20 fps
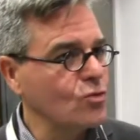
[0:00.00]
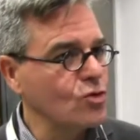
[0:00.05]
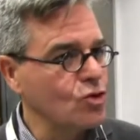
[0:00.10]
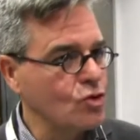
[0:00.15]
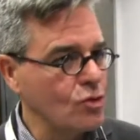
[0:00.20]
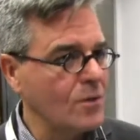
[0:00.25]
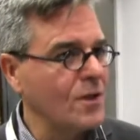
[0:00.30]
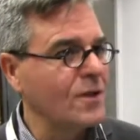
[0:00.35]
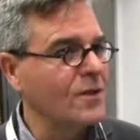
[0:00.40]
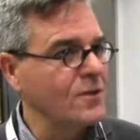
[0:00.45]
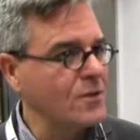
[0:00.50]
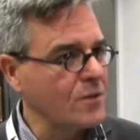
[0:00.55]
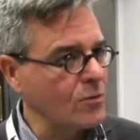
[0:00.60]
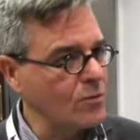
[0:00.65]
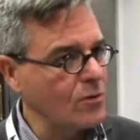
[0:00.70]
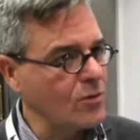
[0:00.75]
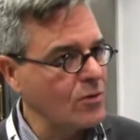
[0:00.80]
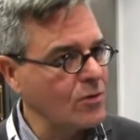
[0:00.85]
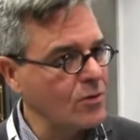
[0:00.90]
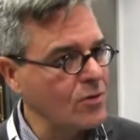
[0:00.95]
uno sobre
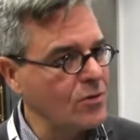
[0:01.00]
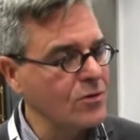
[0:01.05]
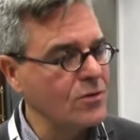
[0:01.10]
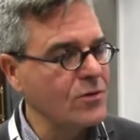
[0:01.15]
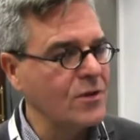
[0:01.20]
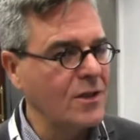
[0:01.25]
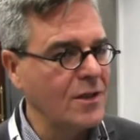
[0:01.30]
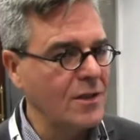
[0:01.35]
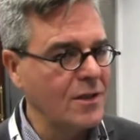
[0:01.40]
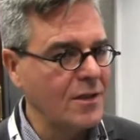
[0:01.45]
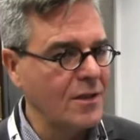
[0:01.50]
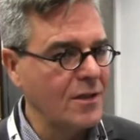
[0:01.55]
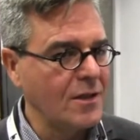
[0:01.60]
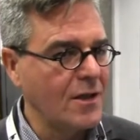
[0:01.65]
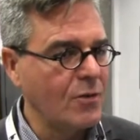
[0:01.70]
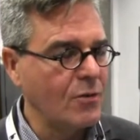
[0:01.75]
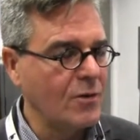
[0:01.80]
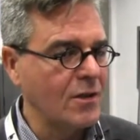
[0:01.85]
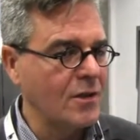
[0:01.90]
distribución de